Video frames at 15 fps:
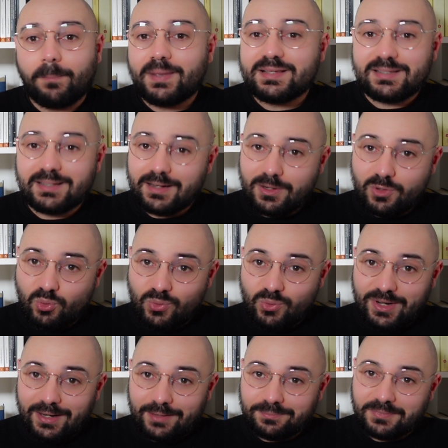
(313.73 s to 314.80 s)
pensare
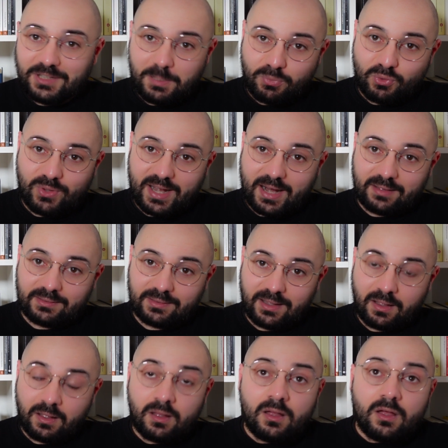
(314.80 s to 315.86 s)
nulla di più grande.